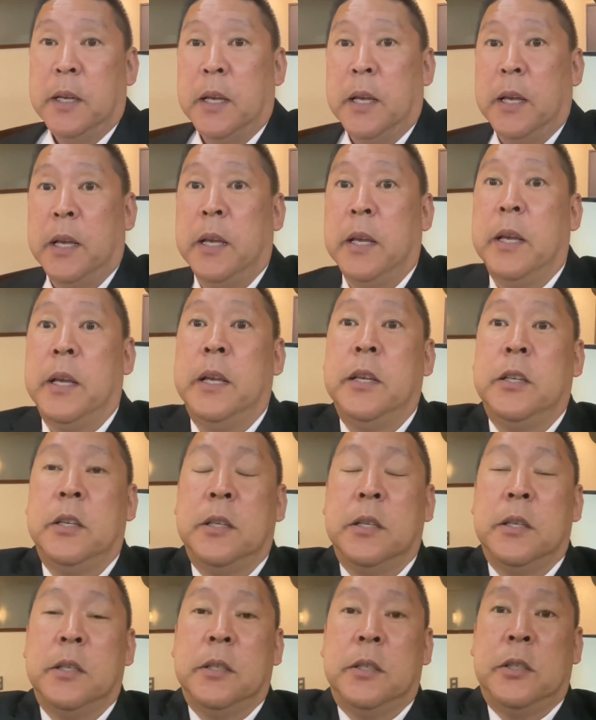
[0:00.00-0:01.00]

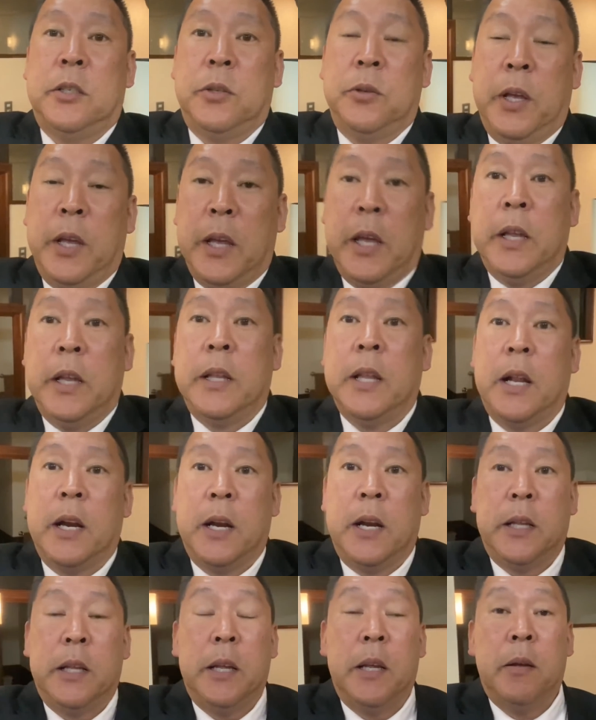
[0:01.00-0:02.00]
えー、衆議院議員にな
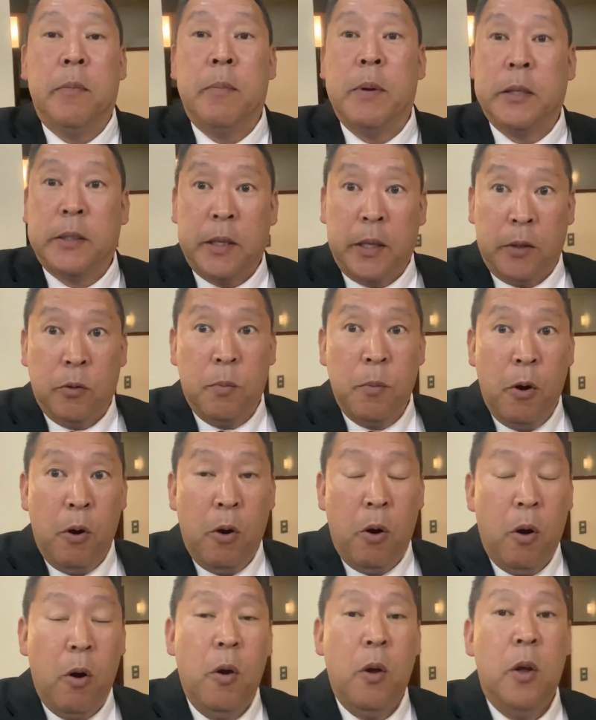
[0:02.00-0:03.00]
られてますけど
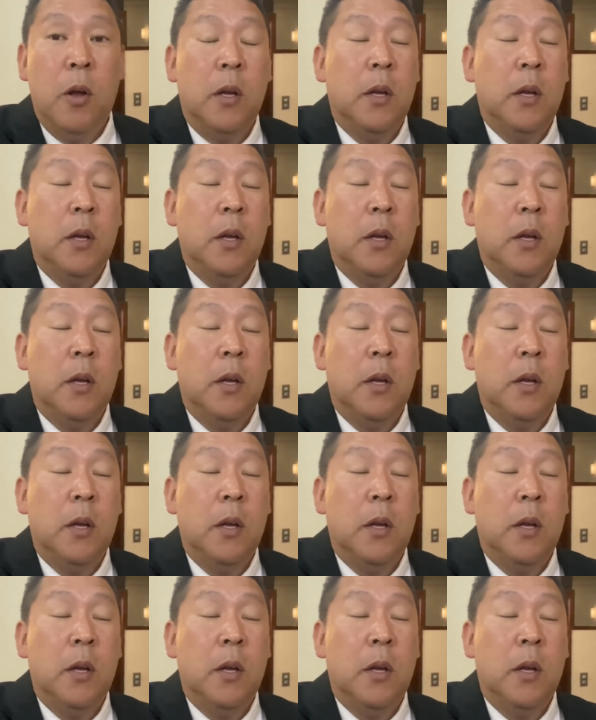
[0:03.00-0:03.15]
も、